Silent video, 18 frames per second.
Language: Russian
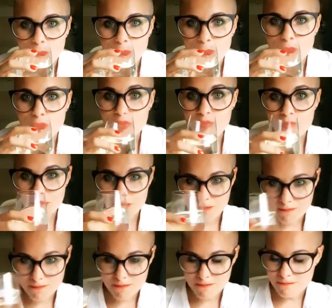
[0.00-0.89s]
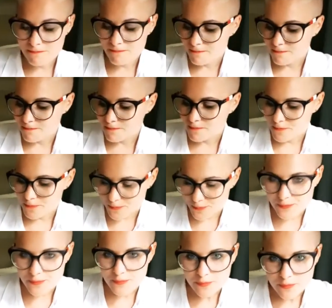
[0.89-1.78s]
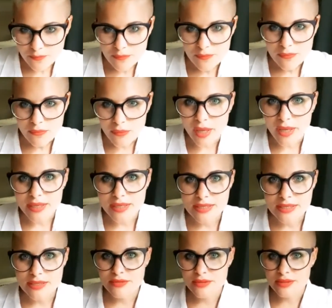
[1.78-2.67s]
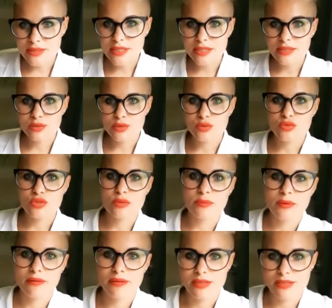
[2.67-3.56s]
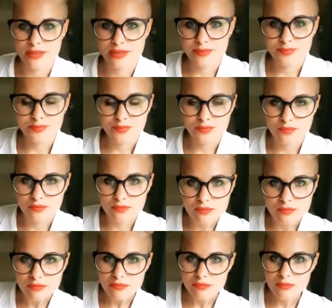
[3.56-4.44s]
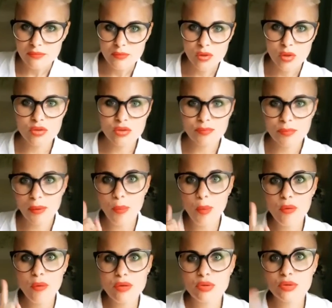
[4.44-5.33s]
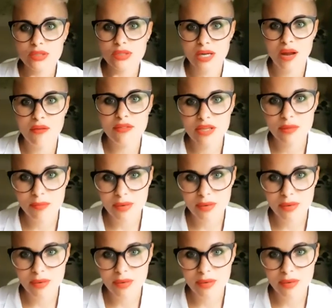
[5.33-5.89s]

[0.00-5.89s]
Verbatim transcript: Угу. Если дети, то все повязано. Вот по поводу неравных